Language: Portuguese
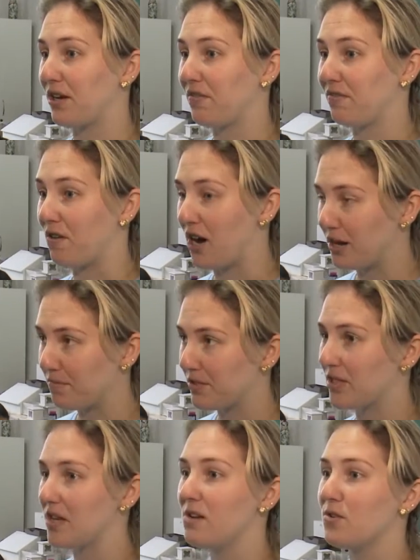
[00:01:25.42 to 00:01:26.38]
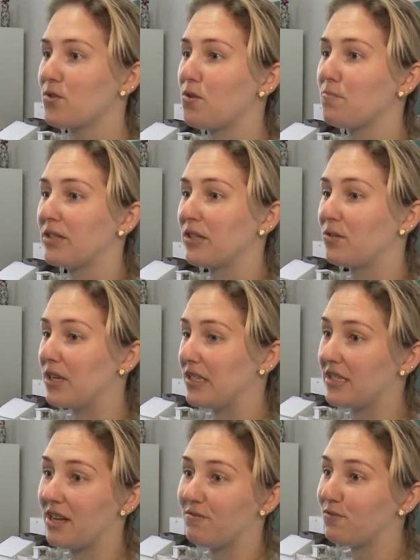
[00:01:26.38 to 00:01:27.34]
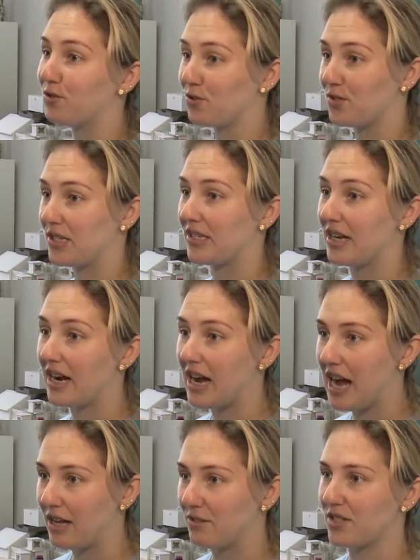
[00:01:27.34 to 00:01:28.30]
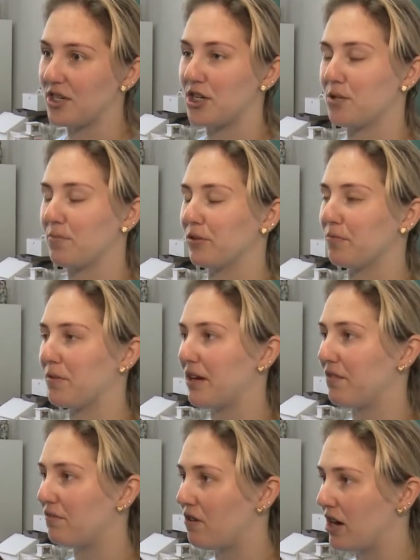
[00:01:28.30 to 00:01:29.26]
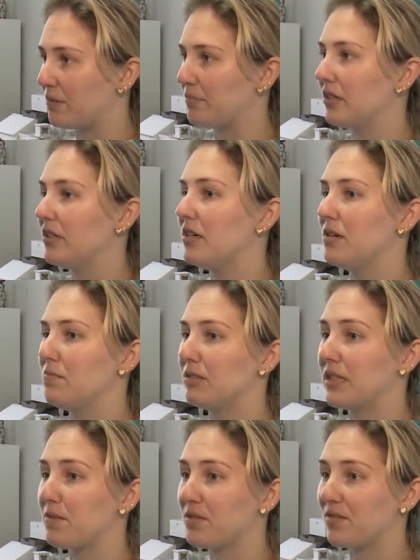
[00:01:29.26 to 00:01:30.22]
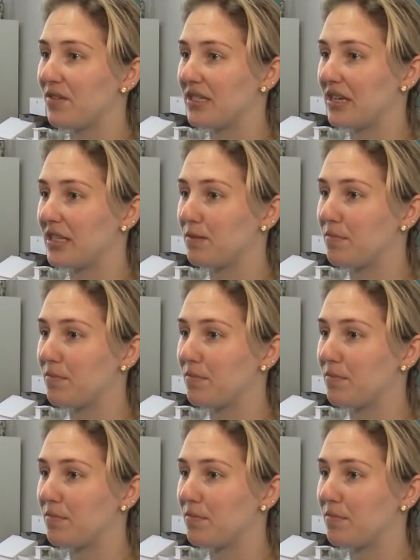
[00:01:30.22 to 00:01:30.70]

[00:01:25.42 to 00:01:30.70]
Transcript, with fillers: reformas. Os computadores estavam todos estragados, a gente mandou para reforma, mandamos fazer as